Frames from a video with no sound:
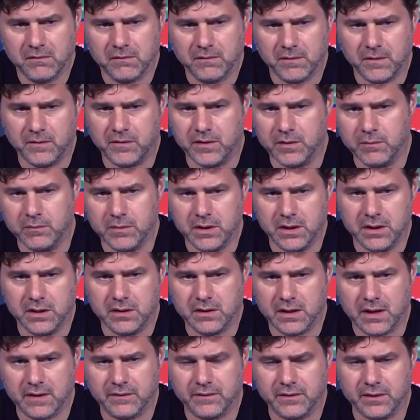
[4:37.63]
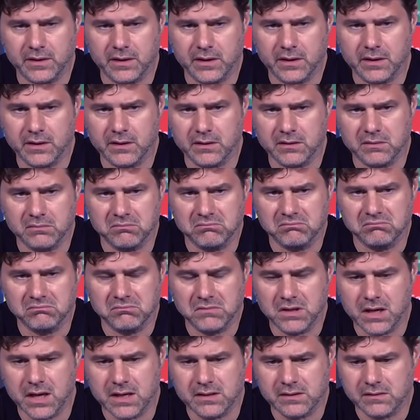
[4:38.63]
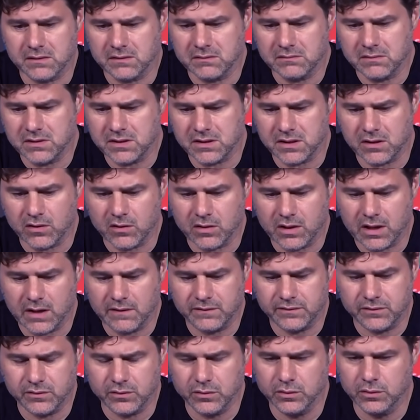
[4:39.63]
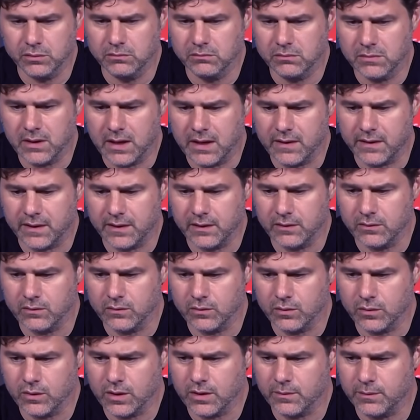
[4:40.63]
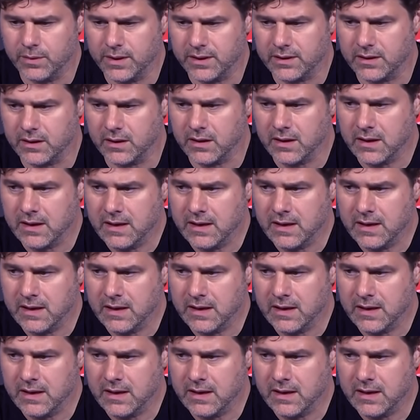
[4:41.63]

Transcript: И также в начале второго. Я считаю, мы были лучше, чем наши оппоненты.